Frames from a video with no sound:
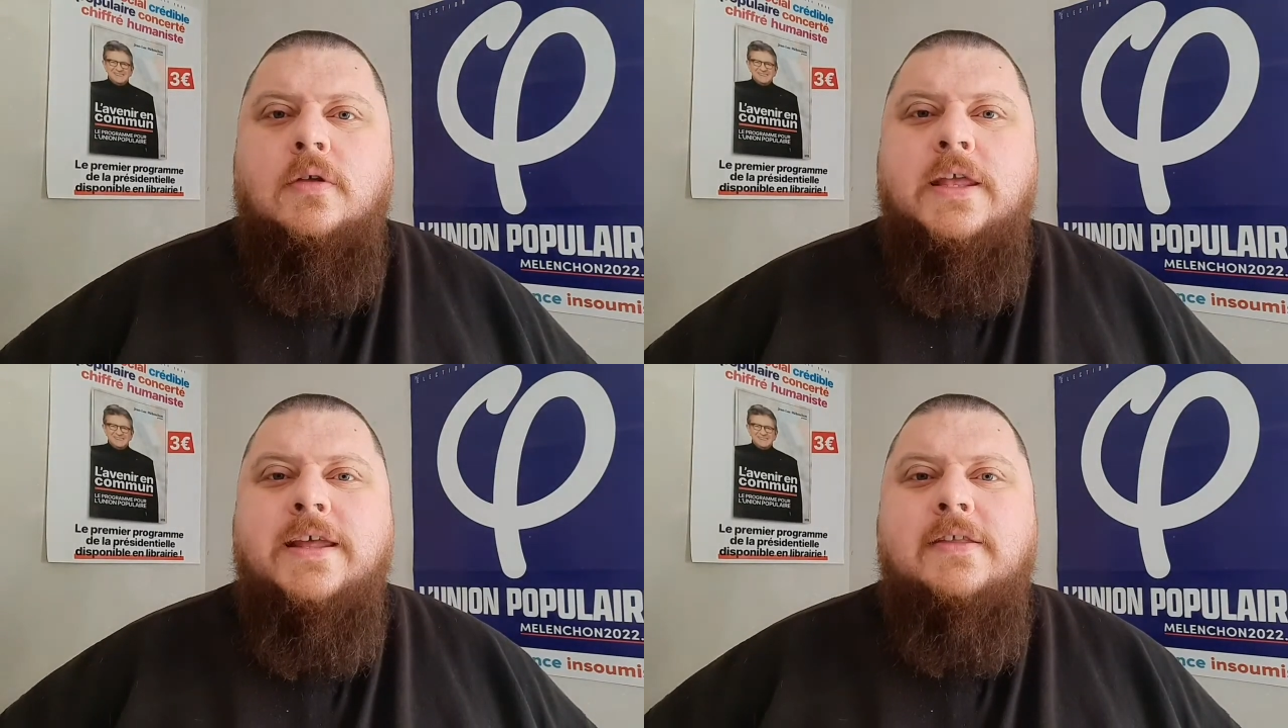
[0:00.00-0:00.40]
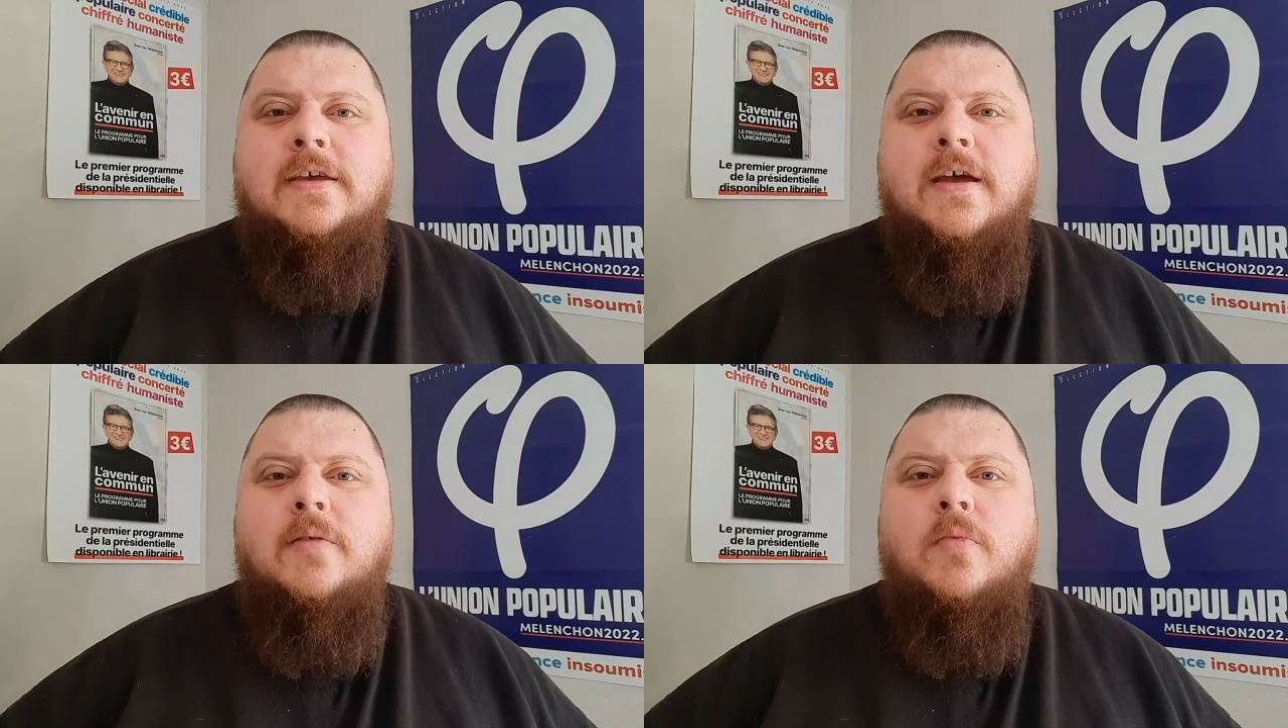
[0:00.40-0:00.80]
Il est
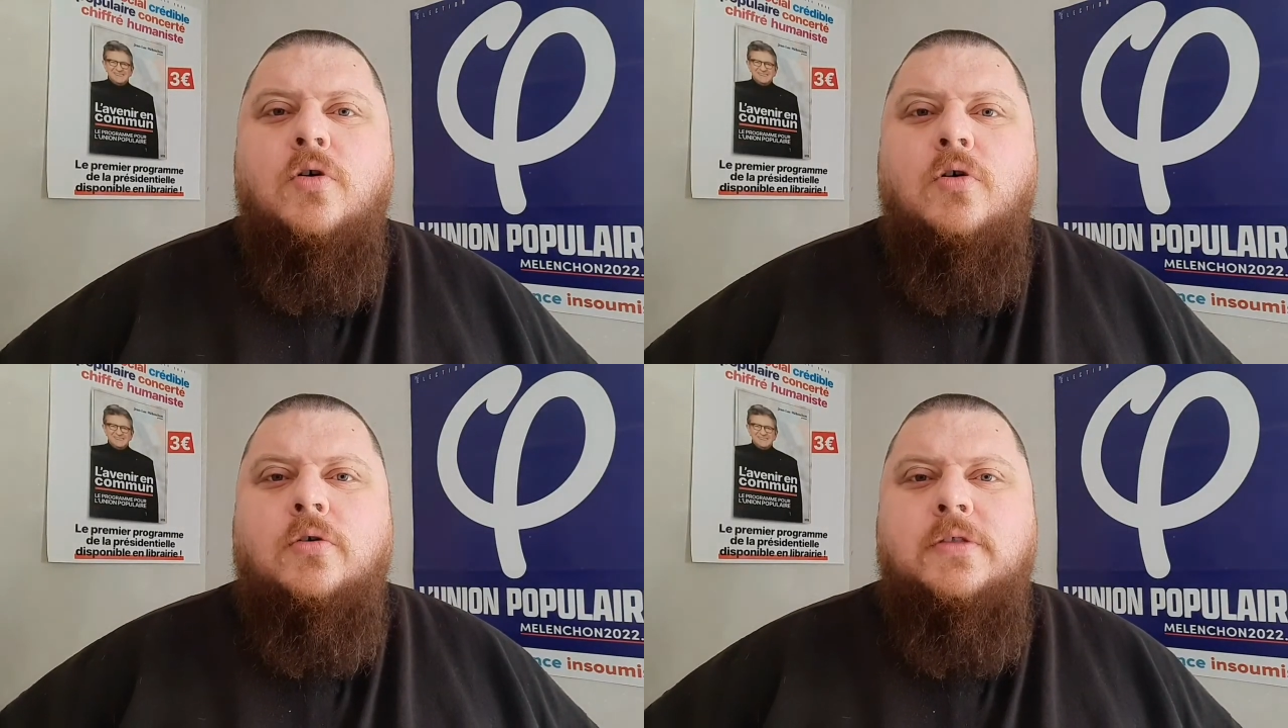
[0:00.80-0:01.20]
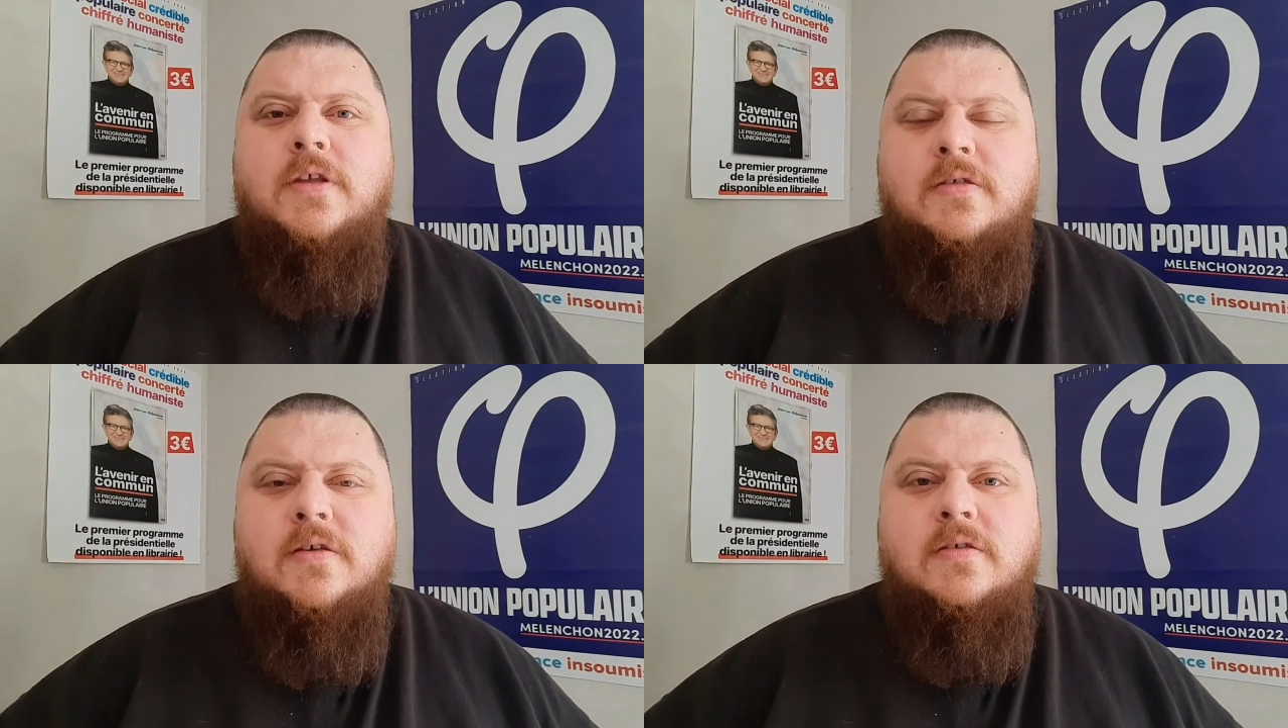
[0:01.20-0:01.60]
également
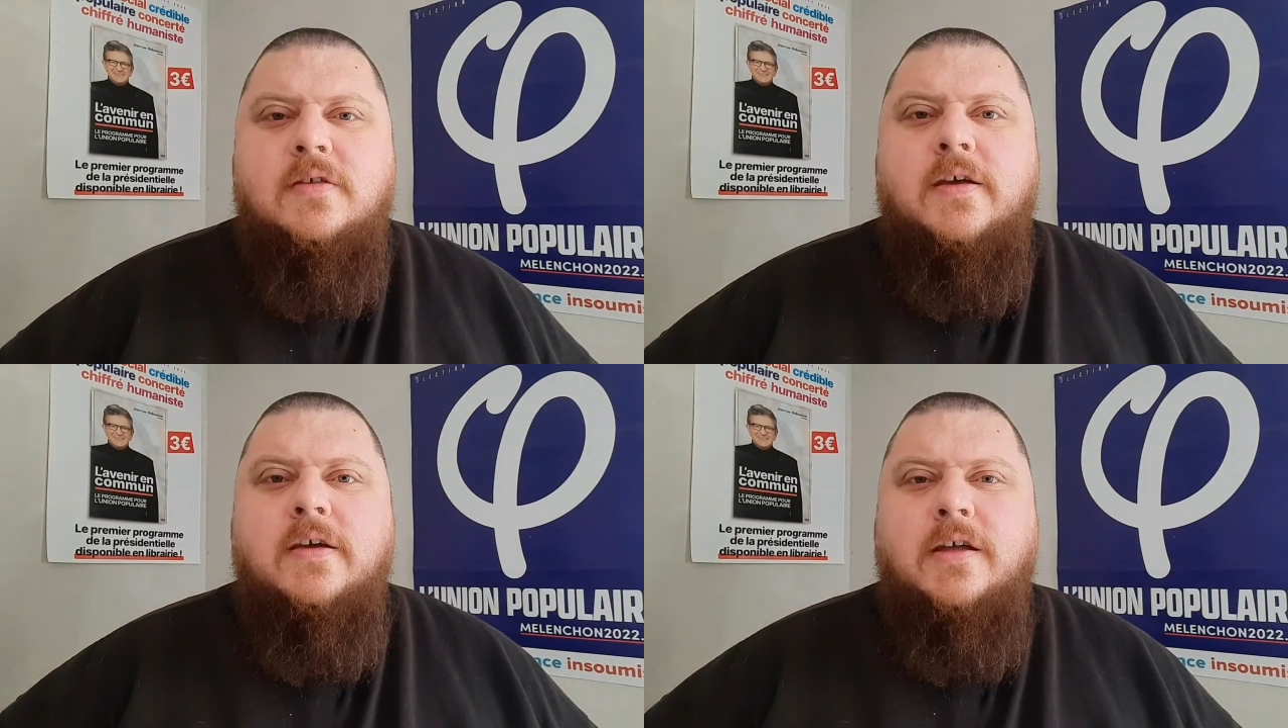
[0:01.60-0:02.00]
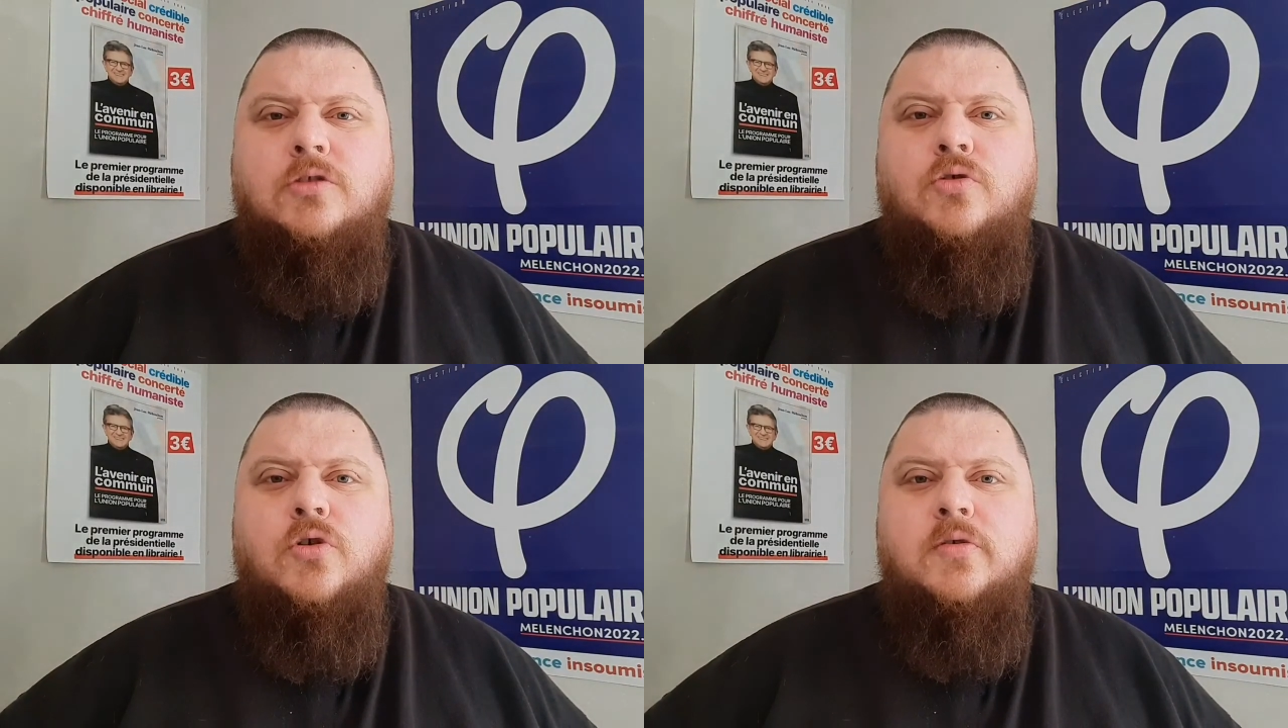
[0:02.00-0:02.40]
nécessaire
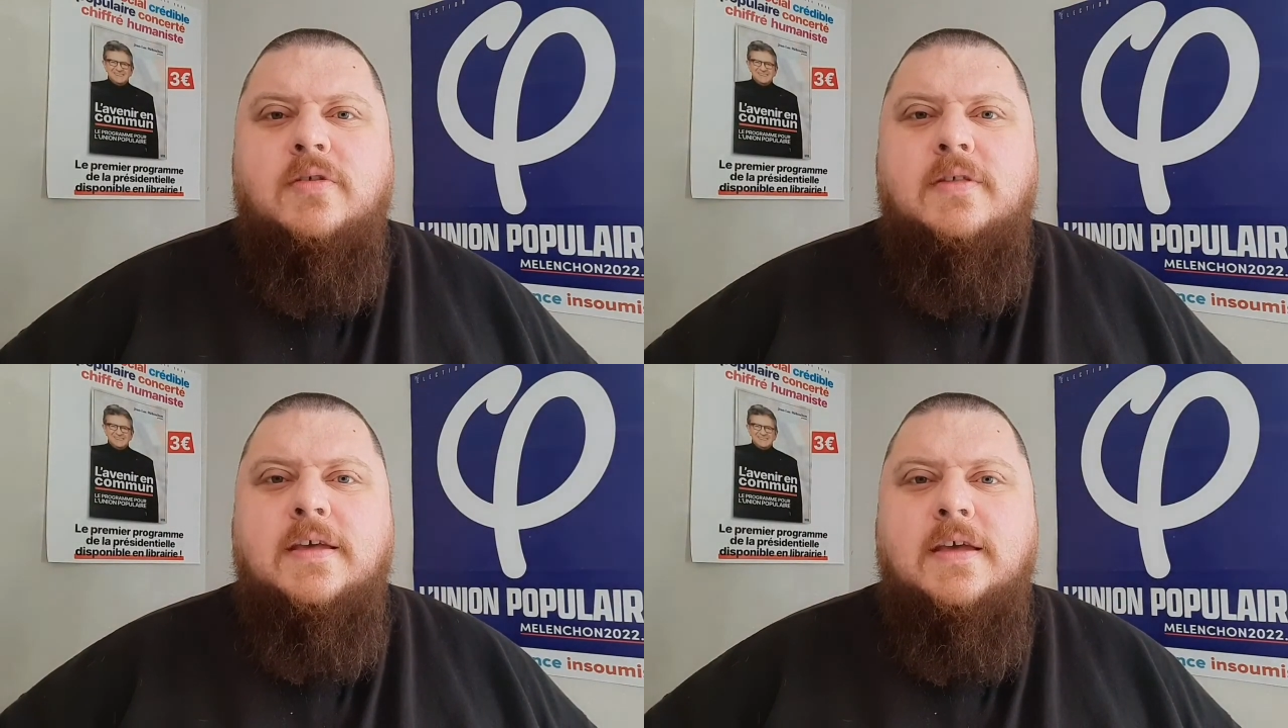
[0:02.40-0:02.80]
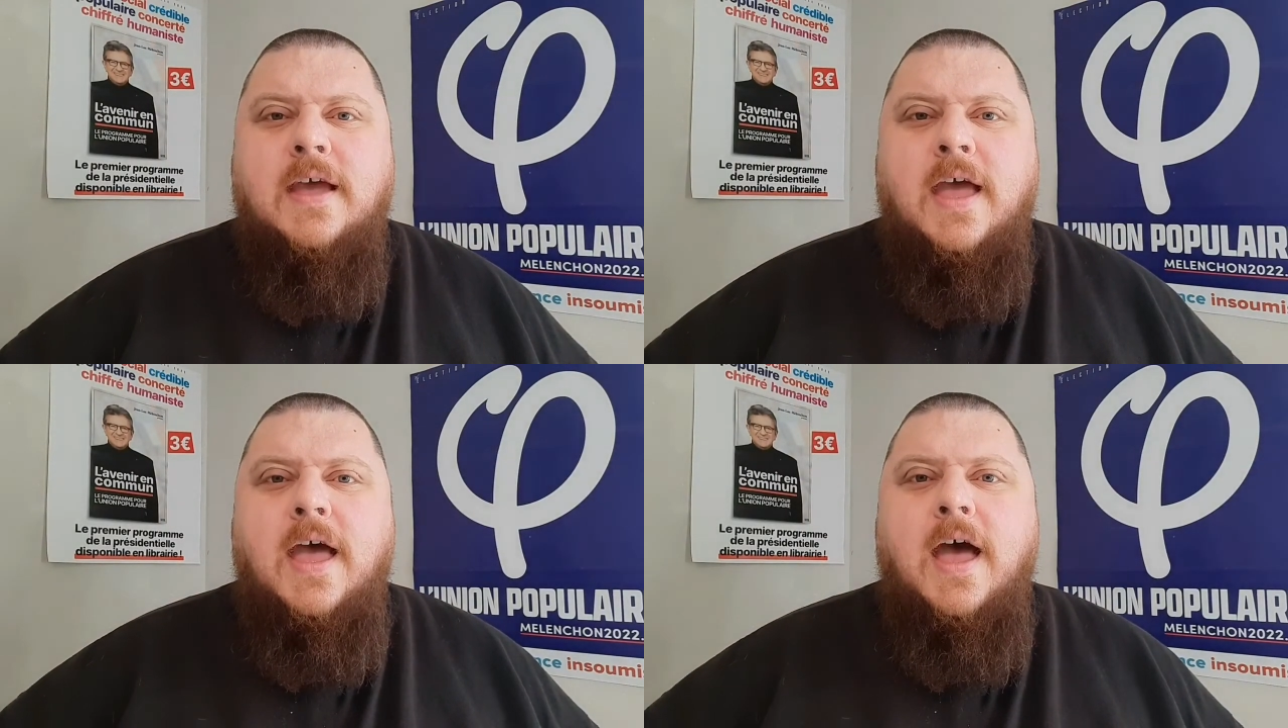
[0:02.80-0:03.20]
de lancer